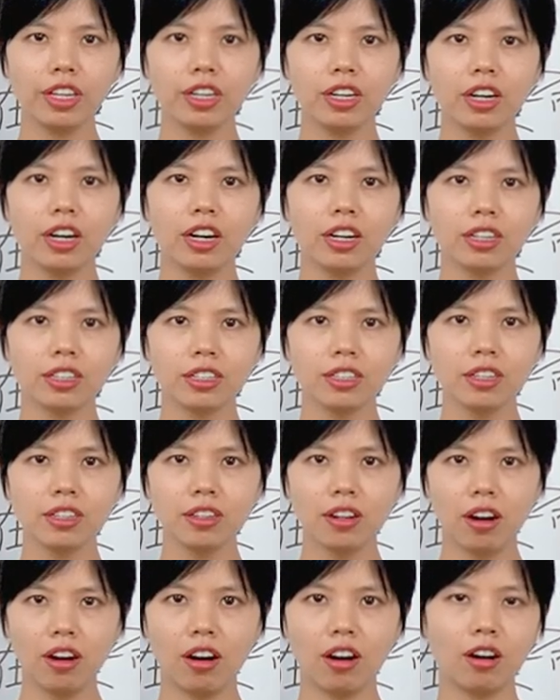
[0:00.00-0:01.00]
yến hắng tại
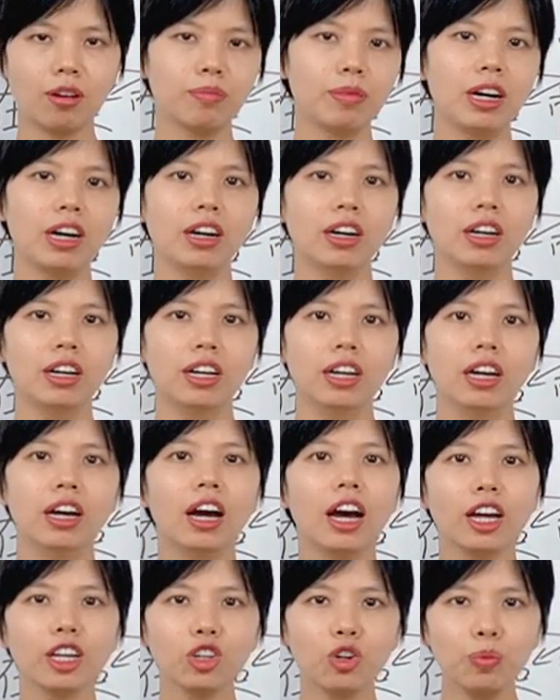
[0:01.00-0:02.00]
nở mà.
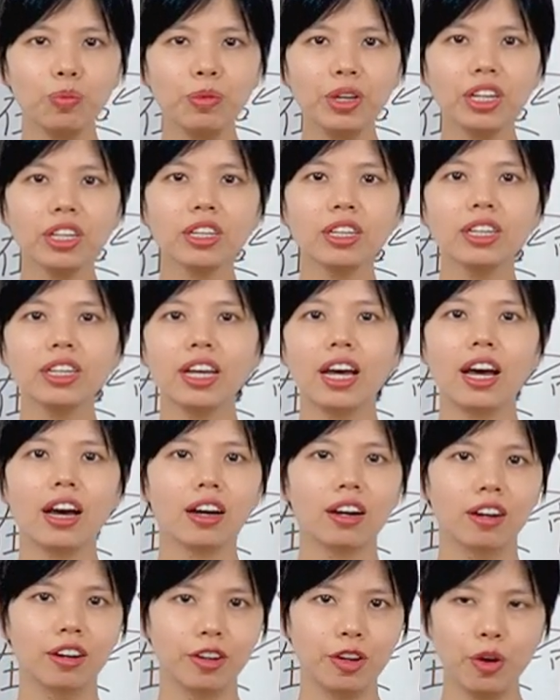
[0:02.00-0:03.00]
Anh có biết ngân hàng
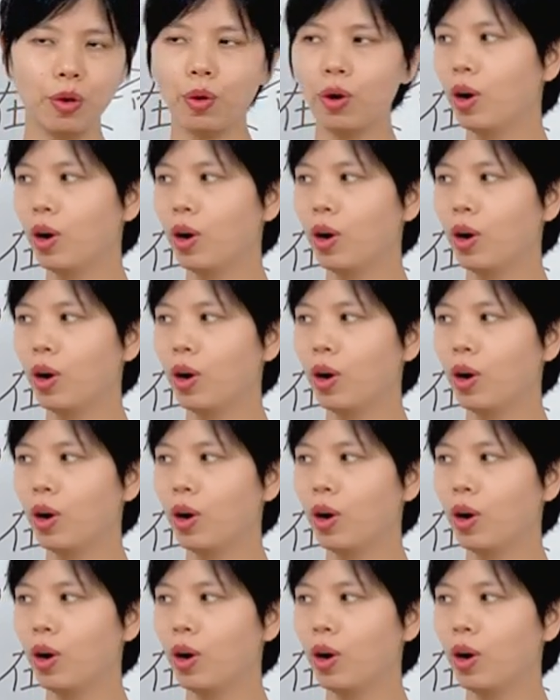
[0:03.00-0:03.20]
ở đâu